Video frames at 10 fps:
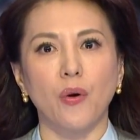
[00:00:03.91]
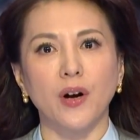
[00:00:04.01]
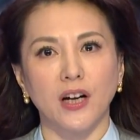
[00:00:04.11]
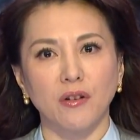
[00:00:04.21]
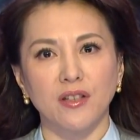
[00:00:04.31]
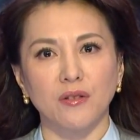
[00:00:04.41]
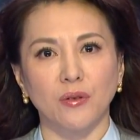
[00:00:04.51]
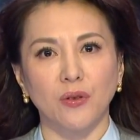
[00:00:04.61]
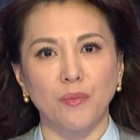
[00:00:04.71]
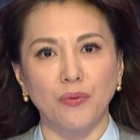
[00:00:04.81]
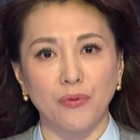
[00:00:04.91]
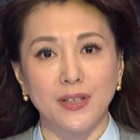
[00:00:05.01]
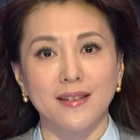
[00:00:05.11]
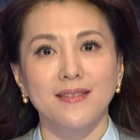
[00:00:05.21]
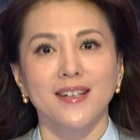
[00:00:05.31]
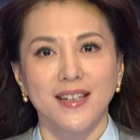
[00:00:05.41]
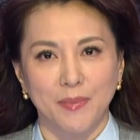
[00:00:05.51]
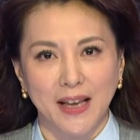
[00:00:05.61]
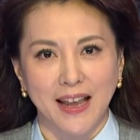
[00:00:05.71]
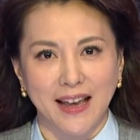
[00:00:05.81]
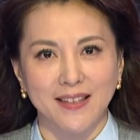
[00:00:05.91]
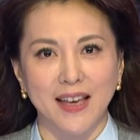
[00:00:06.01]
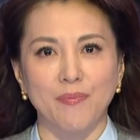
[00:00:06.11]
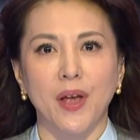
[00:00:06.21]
俄罗斯总统普京视频连线，